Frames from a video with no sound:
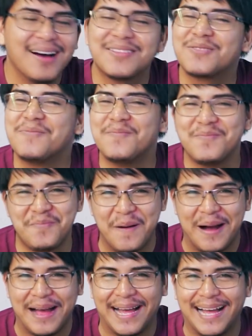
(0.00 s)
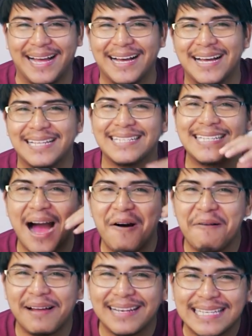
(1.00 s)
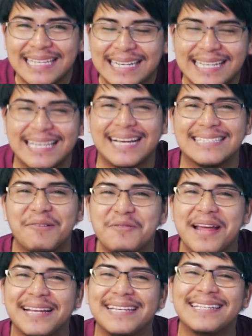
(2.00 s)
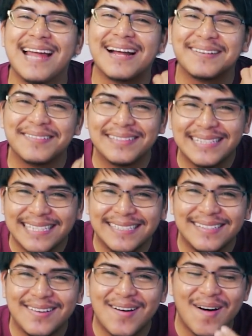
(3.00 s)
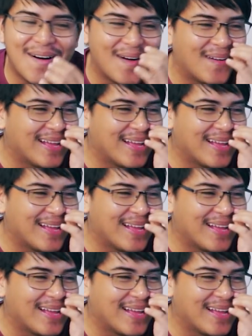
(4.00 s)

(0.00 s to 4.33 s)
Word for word: Sumpah di awal lirik aja udah didangdutin dong.